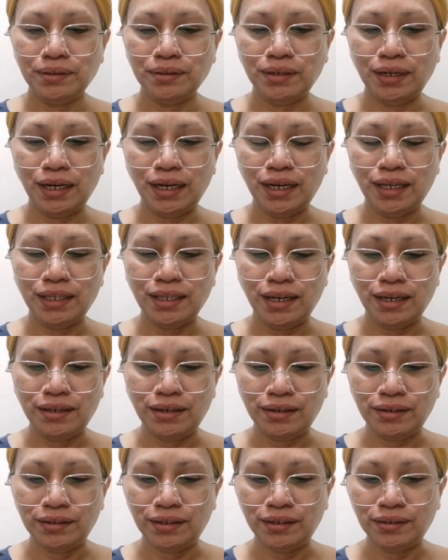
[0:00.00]
nakita
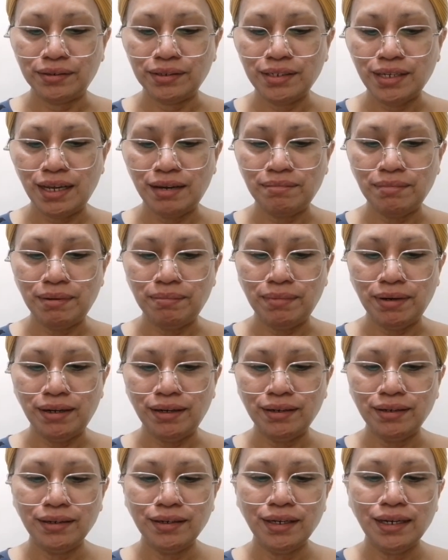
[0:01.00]
niya yung sa
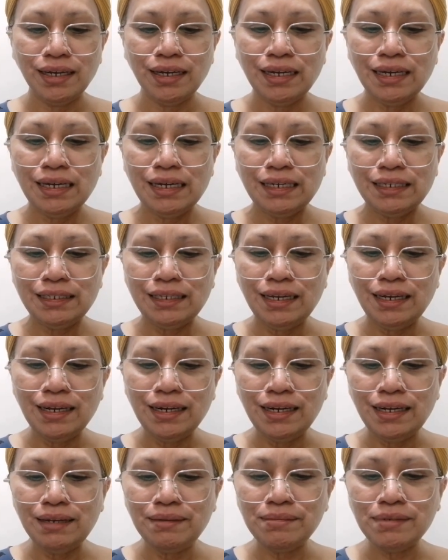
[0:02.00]
ibaba.
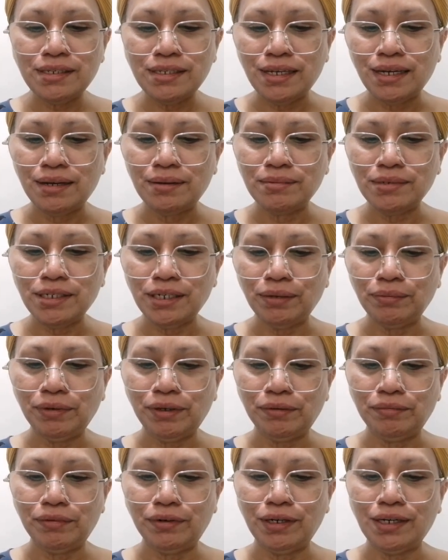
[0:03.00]
Tehillim Psalm chapter